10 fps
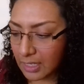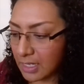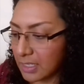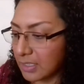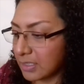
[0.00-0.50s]

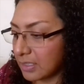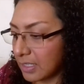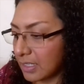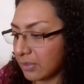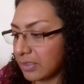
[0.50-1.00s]

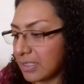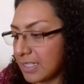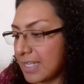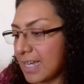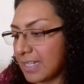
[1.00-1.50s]
Este, entonces
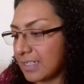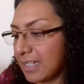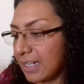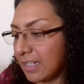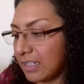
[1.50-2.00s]
sí, ya
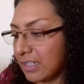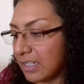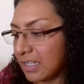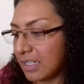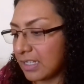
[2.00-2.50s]
está
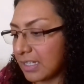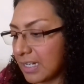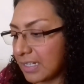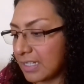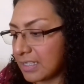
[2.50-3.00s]

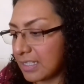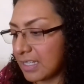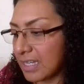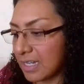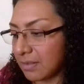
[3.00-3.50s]

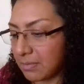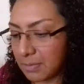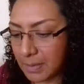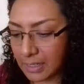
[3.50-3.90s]
grandecilla, mi